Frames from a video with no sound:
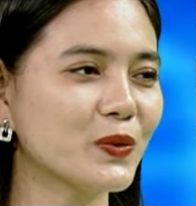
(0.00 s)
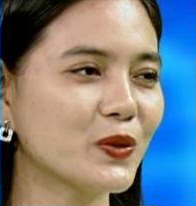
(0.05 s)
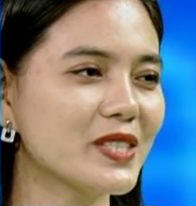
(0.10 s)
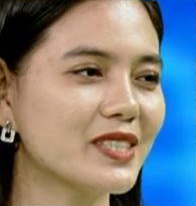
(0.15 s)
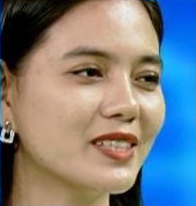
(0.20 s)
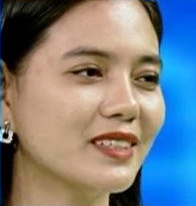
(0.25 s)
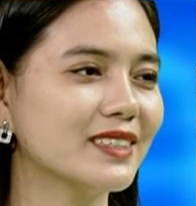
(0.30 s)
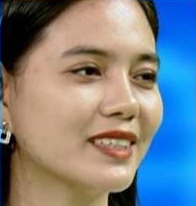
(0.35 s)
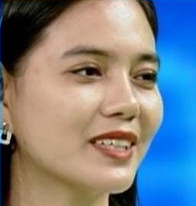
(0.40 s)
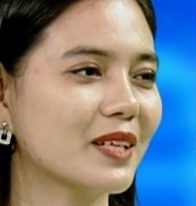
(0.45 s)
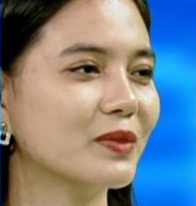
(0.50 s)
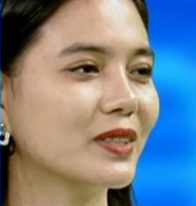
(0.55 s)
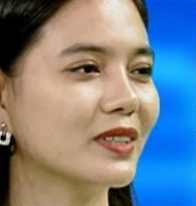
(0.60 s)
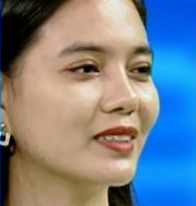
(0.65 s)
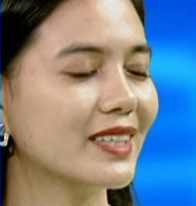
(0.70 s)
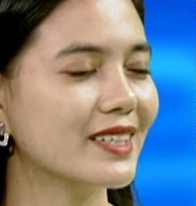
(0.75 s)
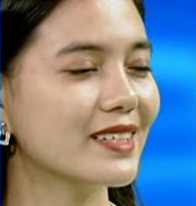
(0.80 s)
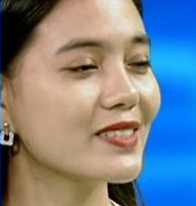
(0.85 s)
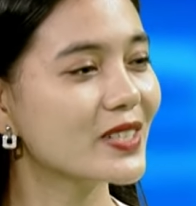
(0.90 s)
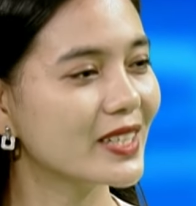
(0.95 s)
tôi sẽ được cảm
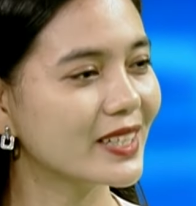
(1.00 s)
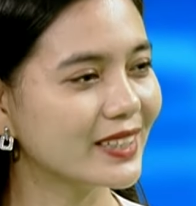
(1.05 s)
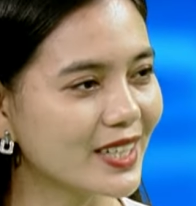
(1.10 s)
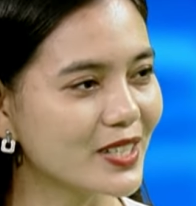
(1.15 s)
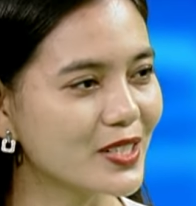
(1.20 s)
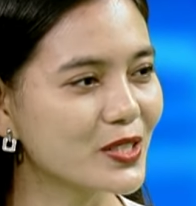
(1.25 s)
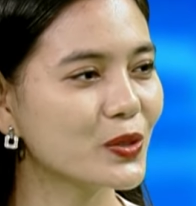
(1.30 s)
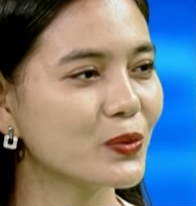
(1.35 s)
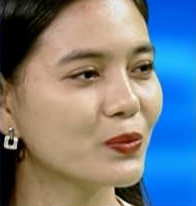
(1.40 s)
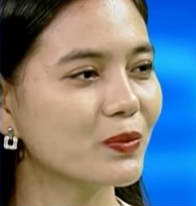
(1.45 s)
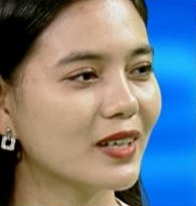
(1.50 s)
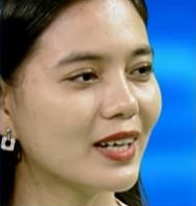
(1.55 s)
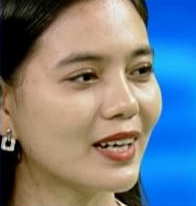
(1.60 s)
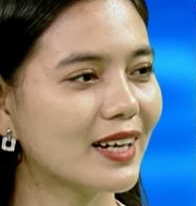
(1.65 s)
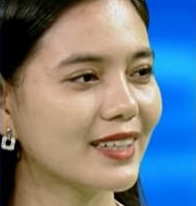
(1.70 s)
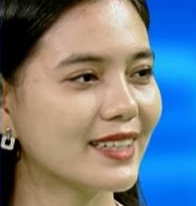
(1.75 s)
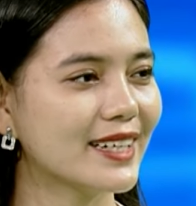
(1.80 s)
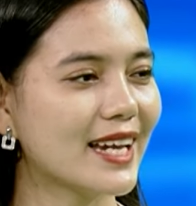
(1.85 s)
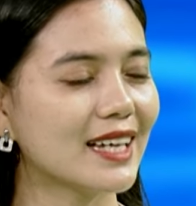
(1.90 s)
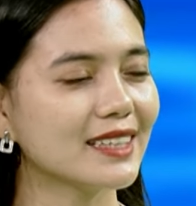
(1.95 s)
ơn tiến sĩ Thành Trung
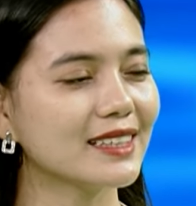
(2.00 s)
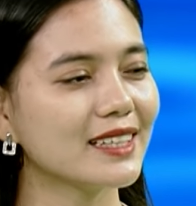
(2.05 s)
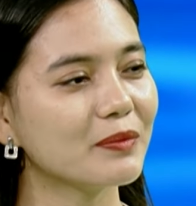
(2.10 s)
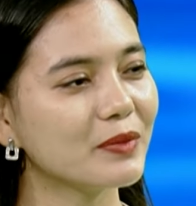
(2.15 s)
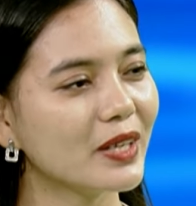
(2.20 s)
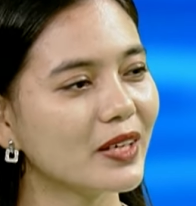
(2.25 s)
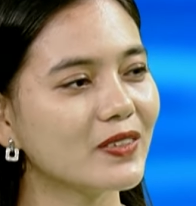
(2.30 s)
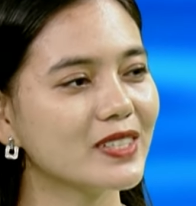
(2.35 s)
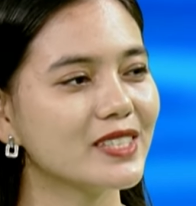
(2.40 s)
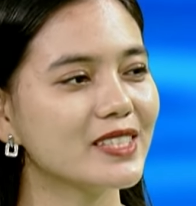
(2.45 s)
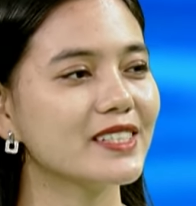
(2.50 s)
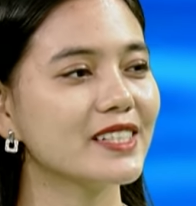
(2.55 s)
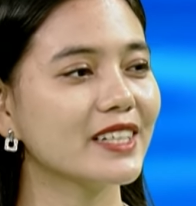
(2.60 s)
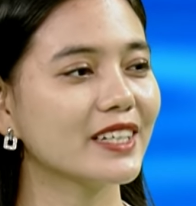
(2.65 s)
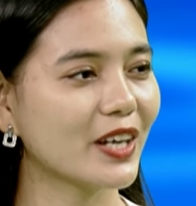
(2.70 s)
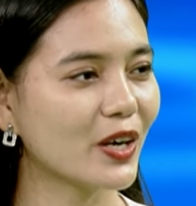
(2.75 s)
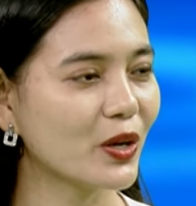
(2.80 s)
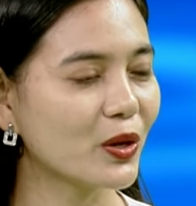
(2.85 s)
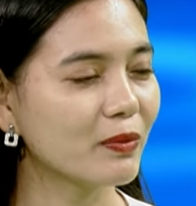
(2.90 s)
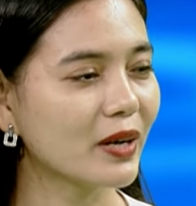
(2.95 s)
à, đã tham gia vào chương
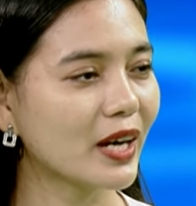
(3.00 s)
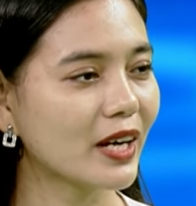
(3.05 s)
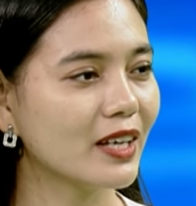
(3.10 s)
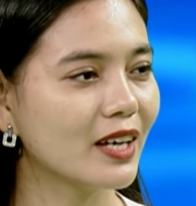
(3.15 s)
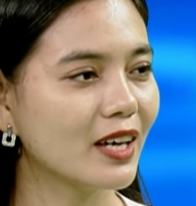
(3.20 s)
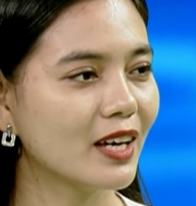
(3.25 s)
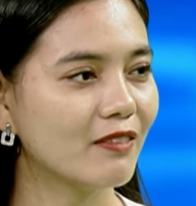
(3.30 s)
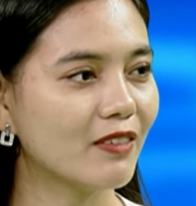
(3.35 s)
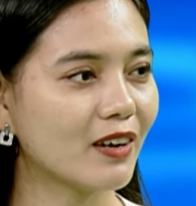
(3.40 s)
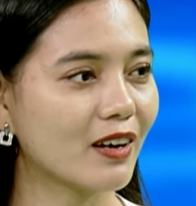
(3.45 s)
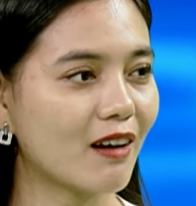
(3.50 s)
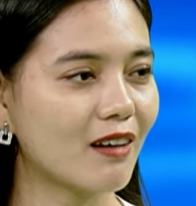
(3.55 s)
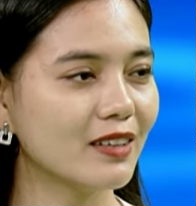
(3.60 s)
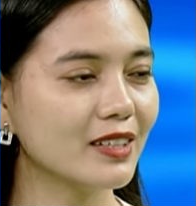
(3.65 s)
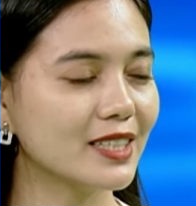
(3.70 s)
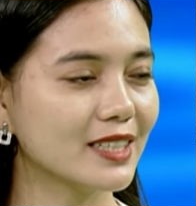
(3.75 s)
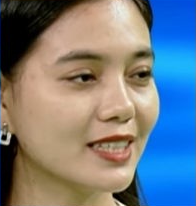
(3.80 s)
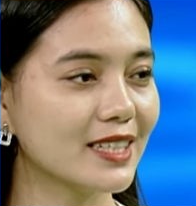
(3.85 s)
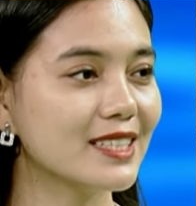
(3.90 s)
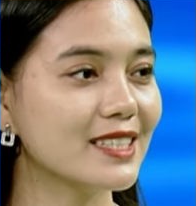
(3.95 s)
trình ngày hôm nay và có
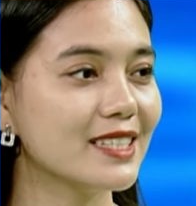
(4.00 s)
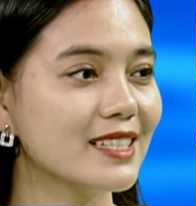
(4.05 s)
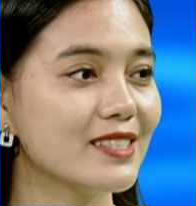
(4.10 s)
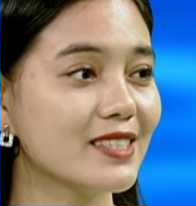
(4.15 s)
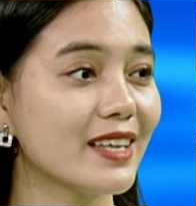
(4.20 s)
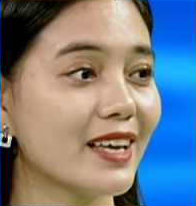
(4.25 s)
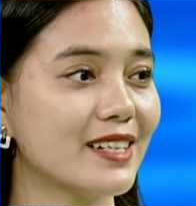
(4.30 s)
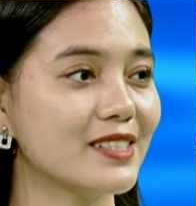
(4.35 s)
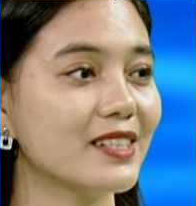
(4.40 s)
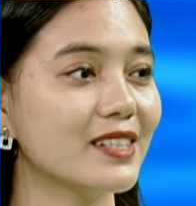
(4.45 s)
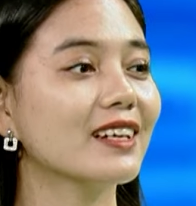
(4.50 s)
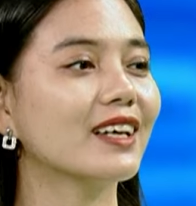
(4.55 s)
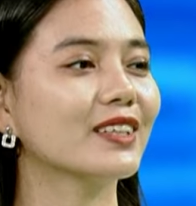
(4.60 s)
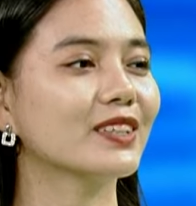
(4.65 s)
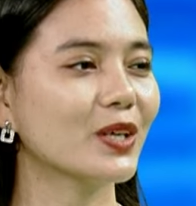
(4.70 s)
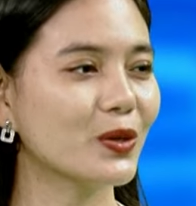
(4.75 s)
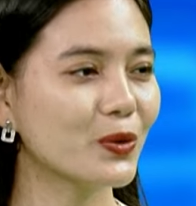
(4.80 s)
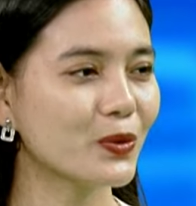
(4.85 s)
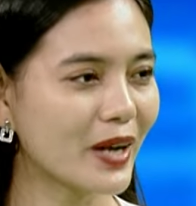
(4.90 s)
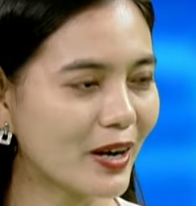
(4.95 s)
những cái chia sẻ
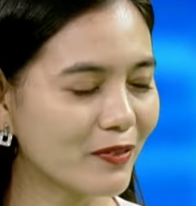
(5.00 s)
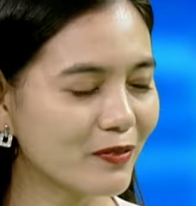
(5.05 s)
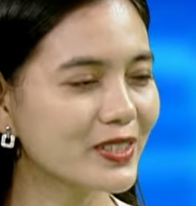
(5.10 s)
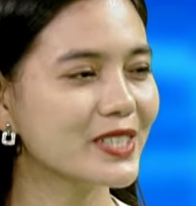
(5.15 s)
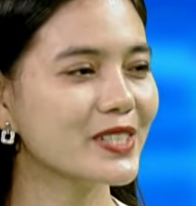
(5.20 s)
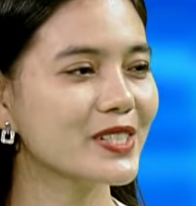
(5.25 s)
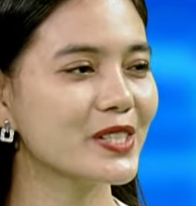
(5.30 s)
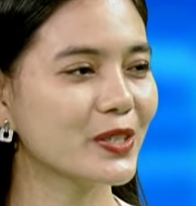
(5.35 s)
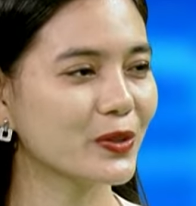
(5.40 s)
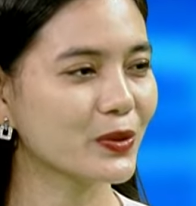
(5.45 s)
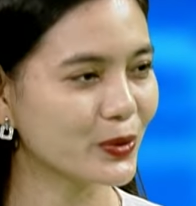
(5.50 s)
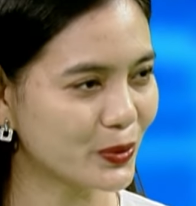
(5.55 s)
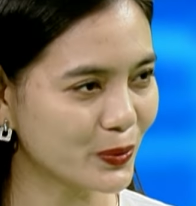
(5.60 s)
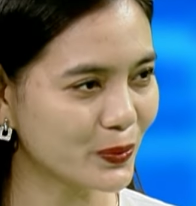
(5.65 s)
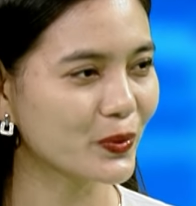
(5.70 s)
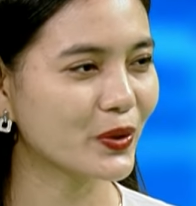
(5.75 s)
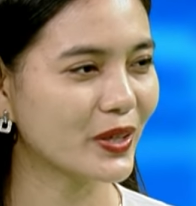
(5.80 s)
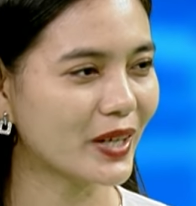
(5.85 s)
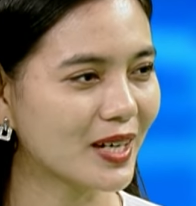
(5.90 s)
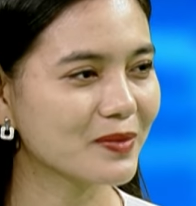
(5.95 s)
là thấu đáo với chương trình của
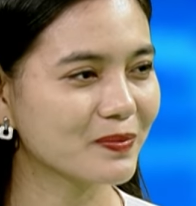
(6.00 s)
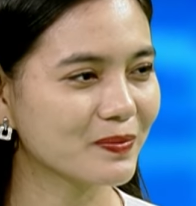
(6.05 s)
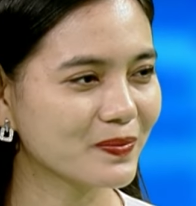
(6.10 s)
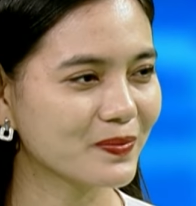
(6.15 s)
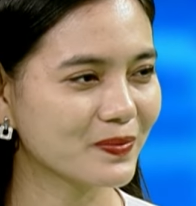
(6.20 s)
chúng tôi ạ.